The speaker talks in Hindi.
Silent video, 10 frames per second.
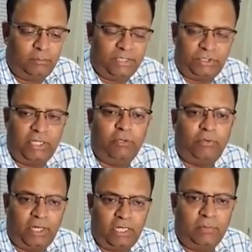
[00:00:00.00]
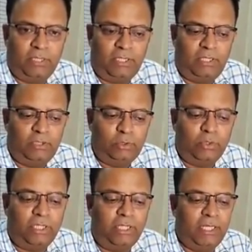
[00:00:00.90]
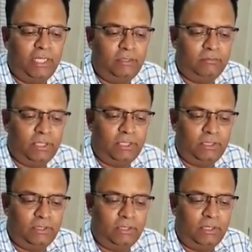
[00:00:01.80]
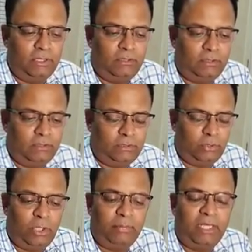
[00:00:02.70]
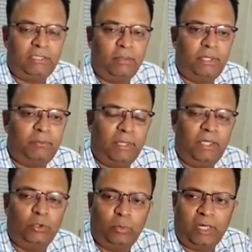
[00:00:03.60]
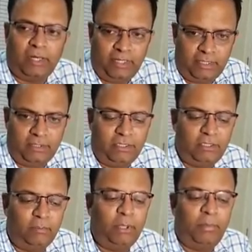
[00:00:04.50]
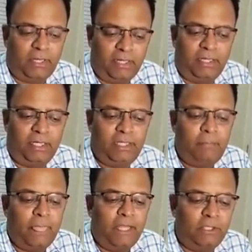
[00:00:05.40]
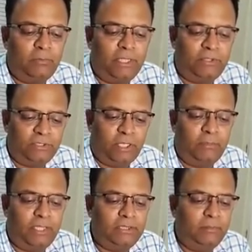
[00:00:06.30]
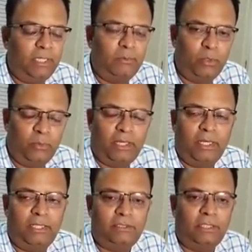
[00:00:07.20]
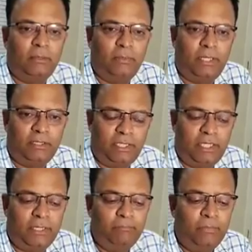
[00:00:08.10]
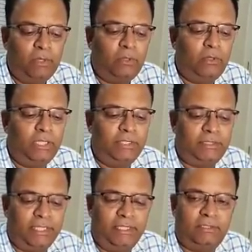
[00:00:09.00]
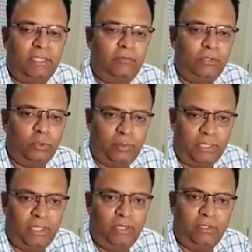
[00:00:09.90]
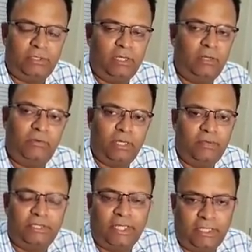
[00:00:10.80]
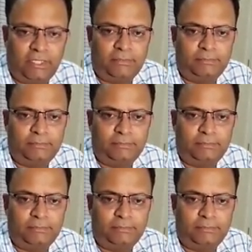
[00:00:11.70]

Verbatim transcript: बेचने की फिराक में था जो कि ये जो हमने इसके पास पहले दो बार रेड की थी तब ये पकड़ा नहीं गया इस बार तीसरी बार जब एक मुखबर ने इसकी कंप्लेंट दी है तो ये सी स्टाफ ने इसको पकड़ लिया और इसके खिलाफ कार्रवाई जारी है